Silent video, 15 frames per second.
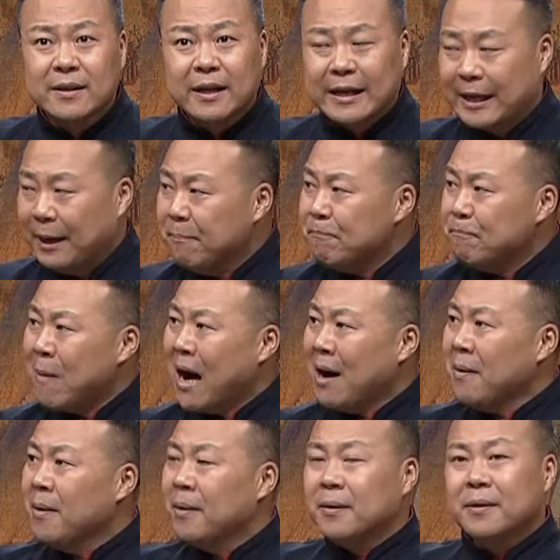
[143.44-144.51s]
他连
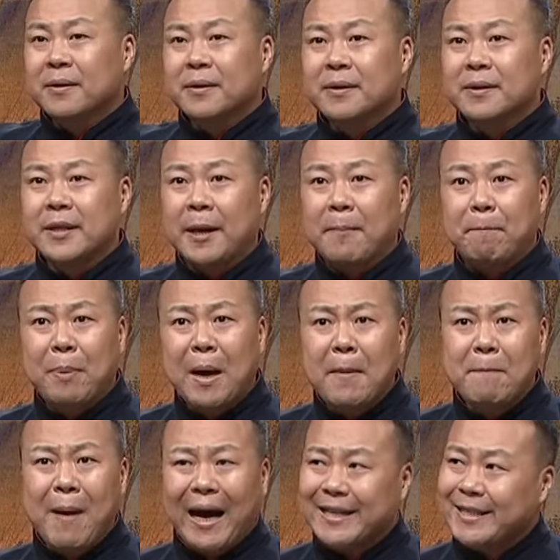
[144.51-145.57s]
忙点
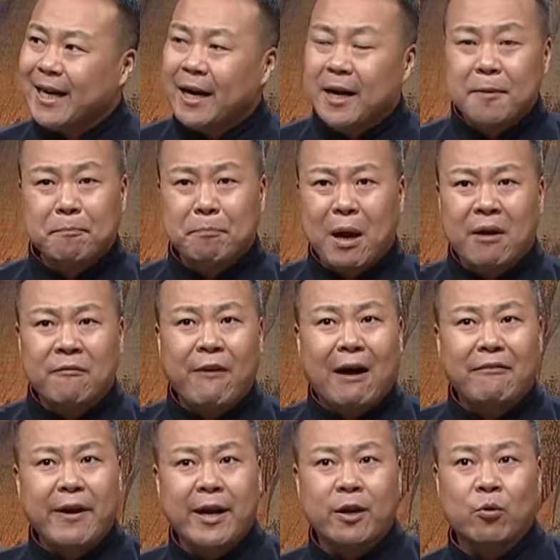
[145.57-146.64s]
兵派将，兵
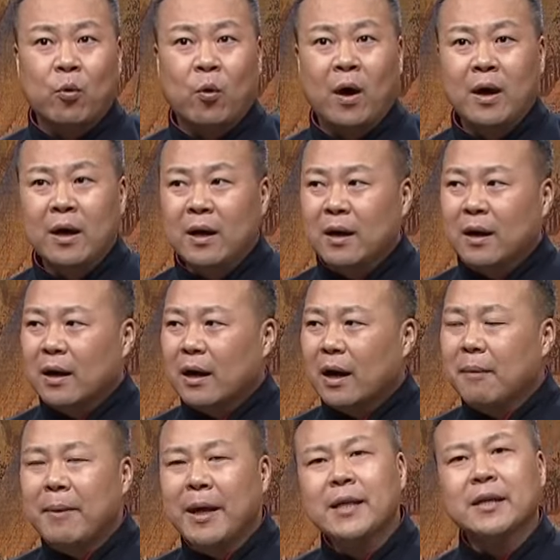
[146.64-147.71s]
发魏国。
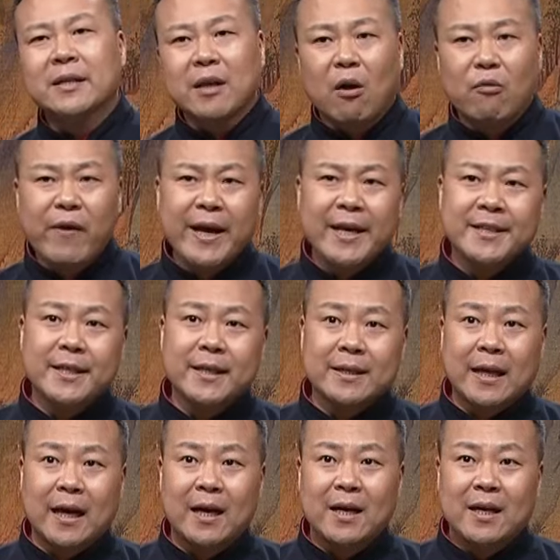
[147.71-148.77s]
还没等到魏
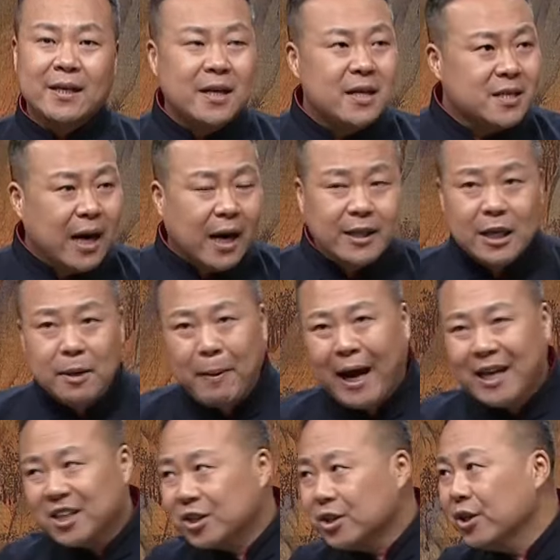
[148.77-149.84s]
境呢，人张仪
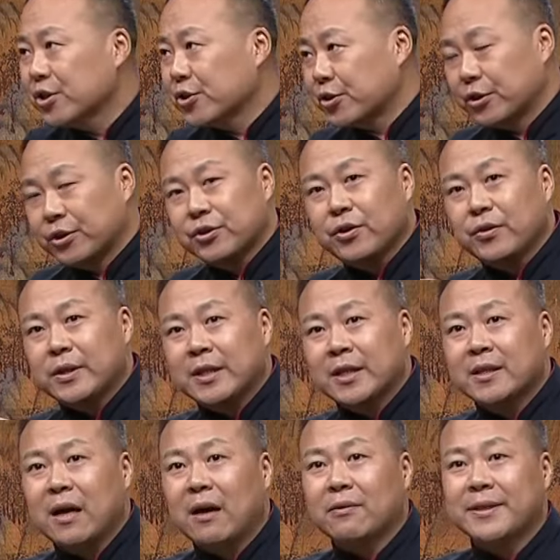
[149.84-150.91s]
派的特使就已
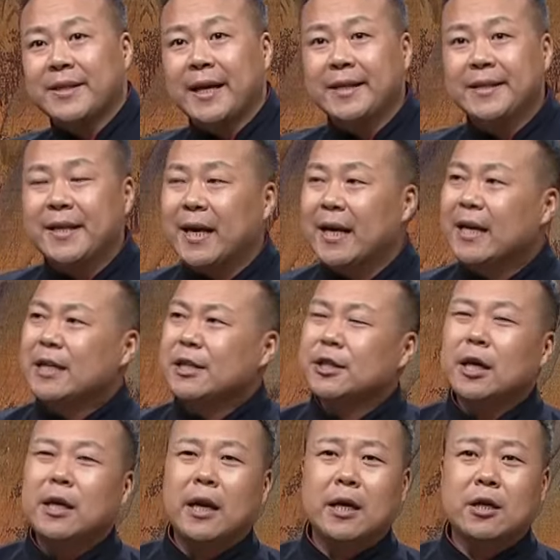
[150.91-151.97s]
经到了前线，
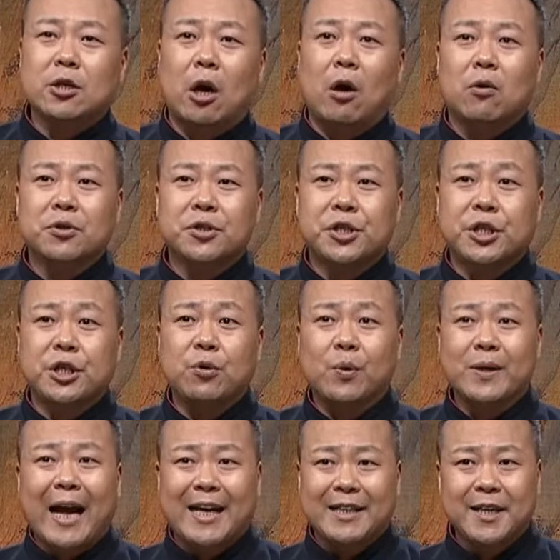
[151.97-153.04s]
先来找齐
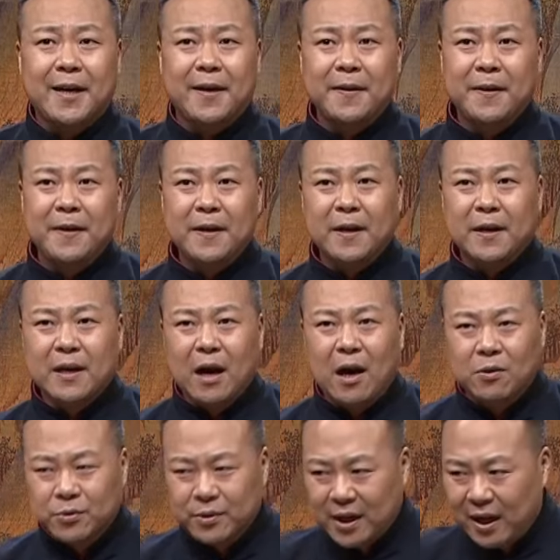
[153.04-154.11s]
国大将，
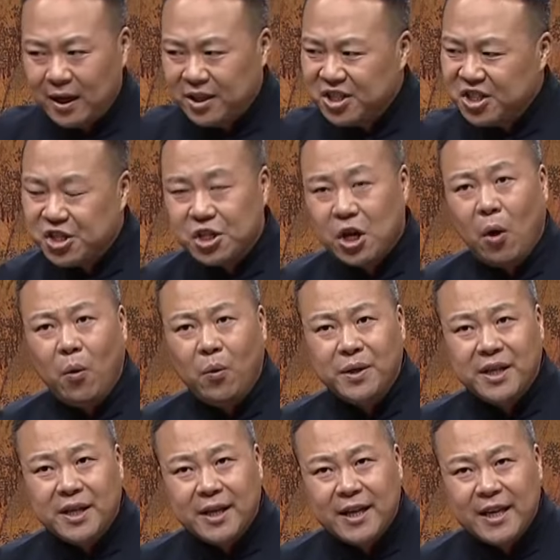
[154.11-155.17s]
告诉他小
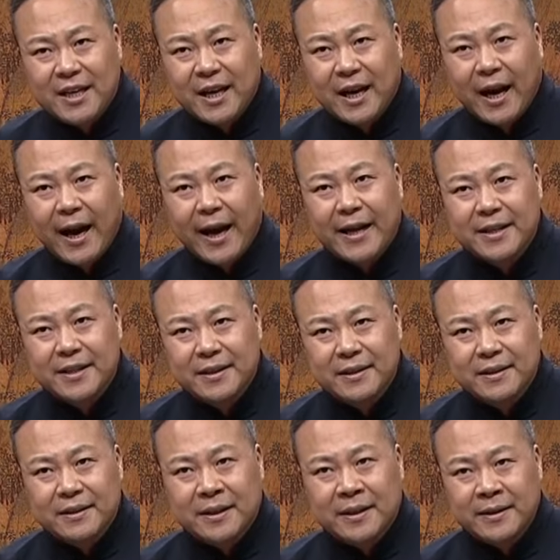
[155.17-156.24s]
乙利害，
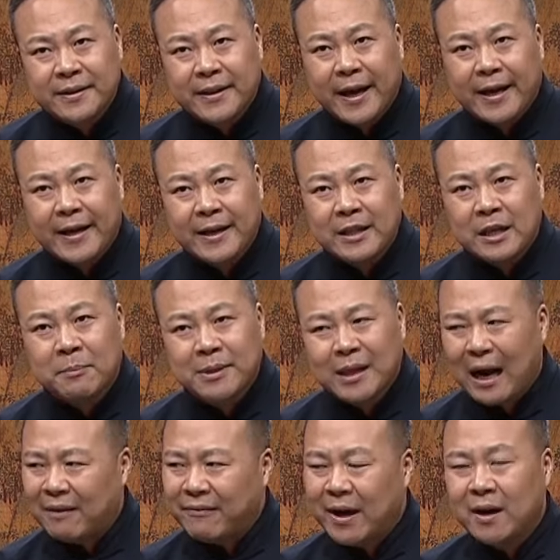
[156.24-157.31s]
您得跟你们
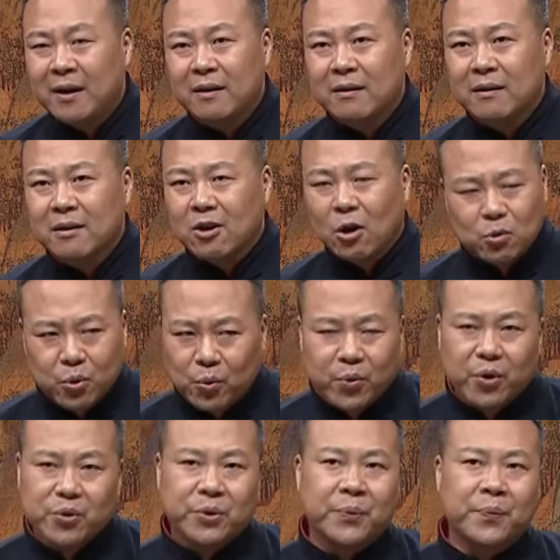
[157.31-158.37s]
大王沟通
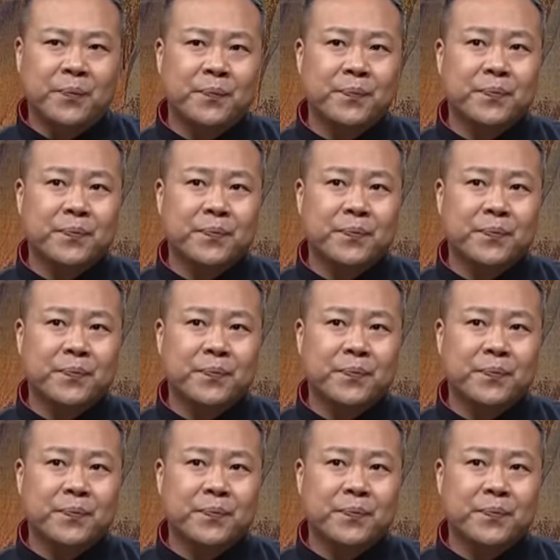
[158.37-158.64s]
沟通，